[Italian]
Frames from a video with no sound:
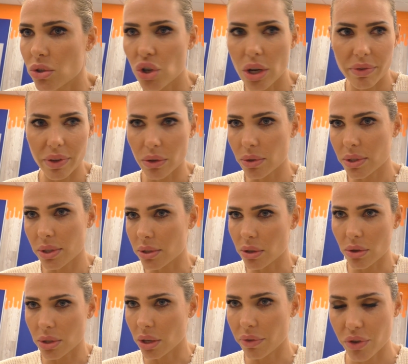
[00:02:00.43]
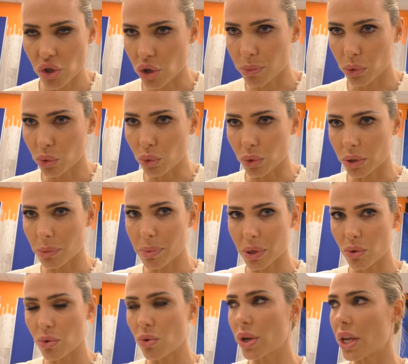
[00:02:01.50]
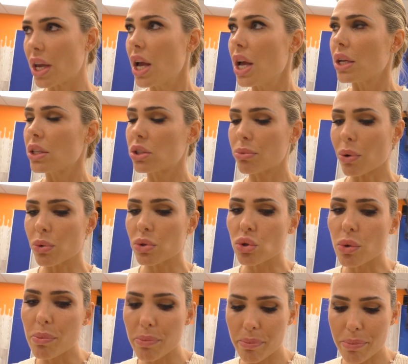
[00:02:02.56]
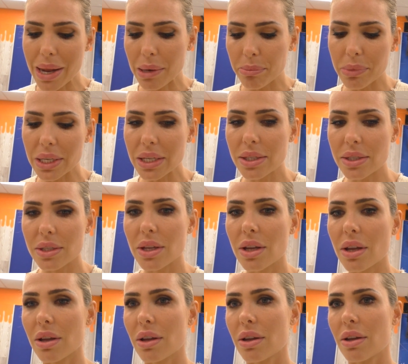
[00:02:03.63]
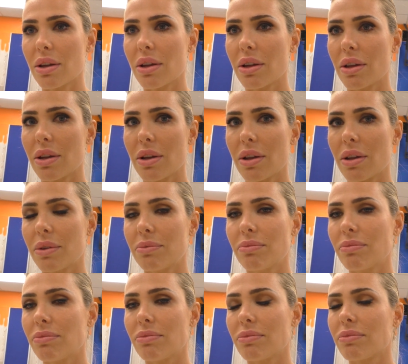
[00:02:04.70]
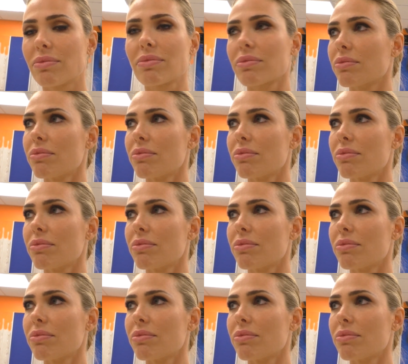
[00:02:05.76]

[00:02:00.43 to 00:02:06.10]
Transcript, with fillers: cioè fanno le stesse cose che facciamo tutti, per cui insomma questo bel mix ehm,